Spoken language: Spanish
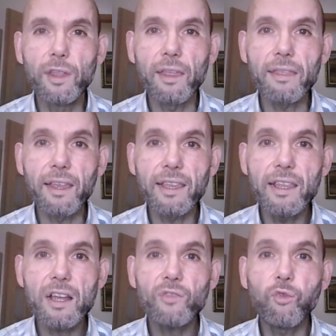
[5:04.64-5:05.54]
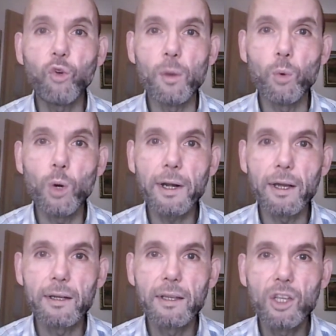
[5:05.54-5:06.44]
de Ezequías fue
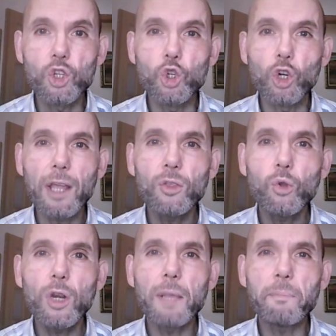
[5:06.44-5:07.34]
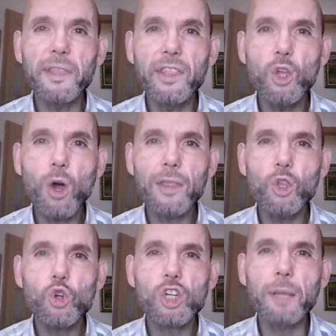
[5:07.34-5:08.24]
buena Llorando le pidió a
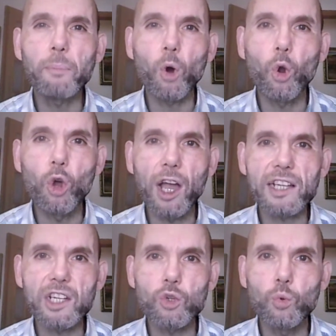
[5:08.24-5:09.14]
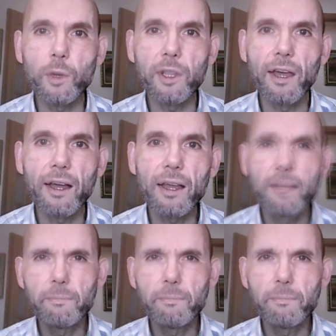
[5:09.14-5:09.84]
Dios que prolongase su vida,